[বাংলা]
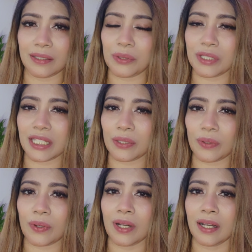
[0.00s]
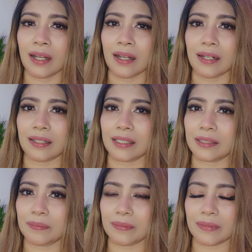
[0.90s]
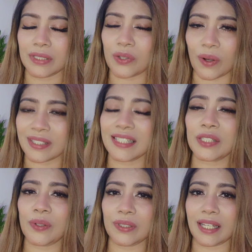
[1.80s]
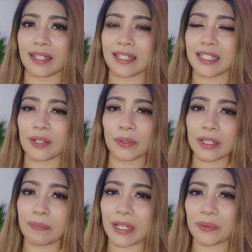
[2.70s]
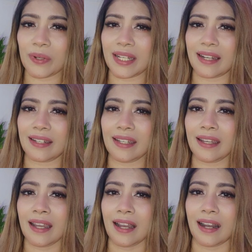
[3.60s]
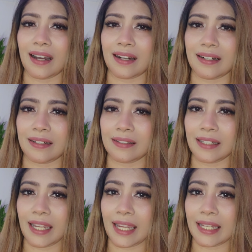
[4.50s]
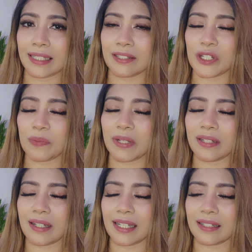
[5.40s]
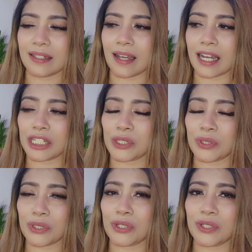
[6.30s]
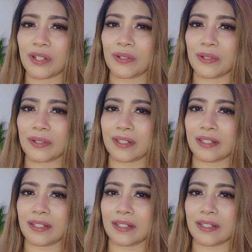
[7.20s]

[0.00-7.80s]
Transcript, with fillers: দূষিত টক্সিনসগুলো থাকে সেগুলোকে বের করে আনে আর এই ট্রিটমেন্টটা একটি আশ্চর্যজনক